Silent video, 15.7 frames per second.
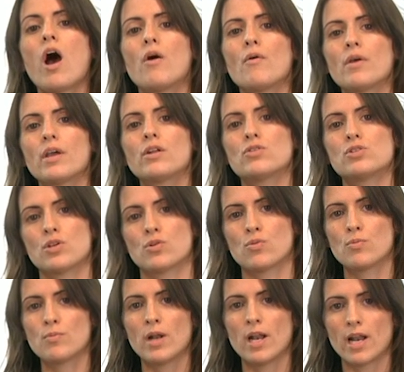aunque no se
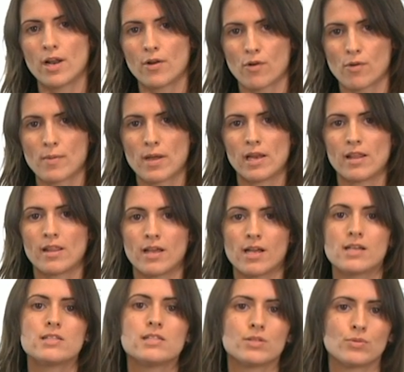cumpla la
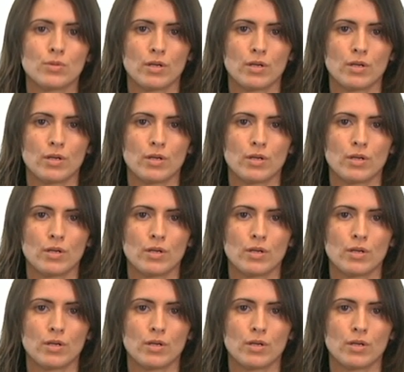normalidad si